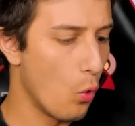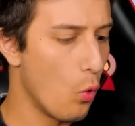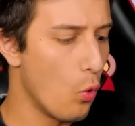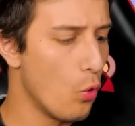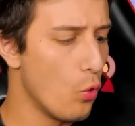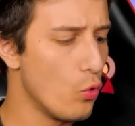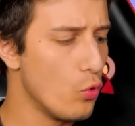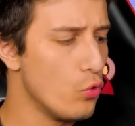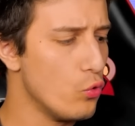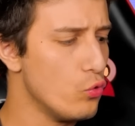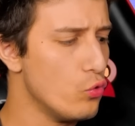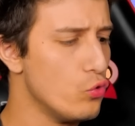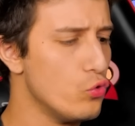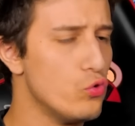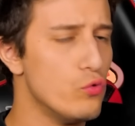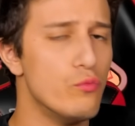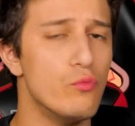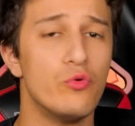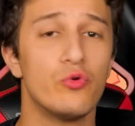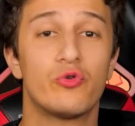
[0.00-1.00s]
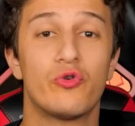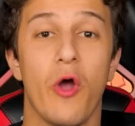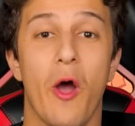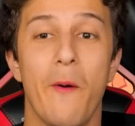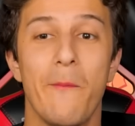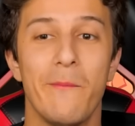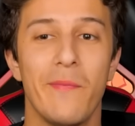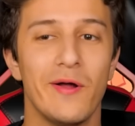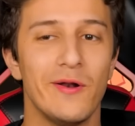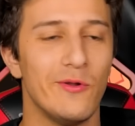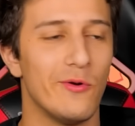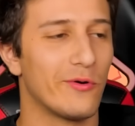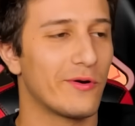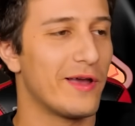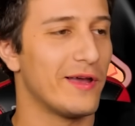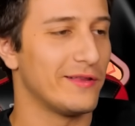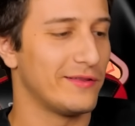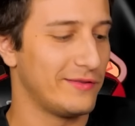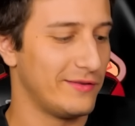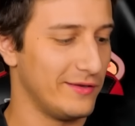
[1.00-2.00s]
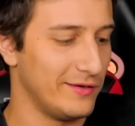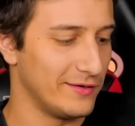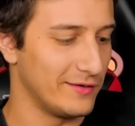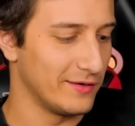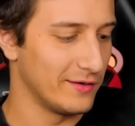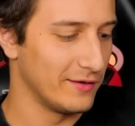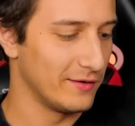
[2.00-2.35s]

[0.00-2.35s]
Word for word: Oy mükemmel yok ettik.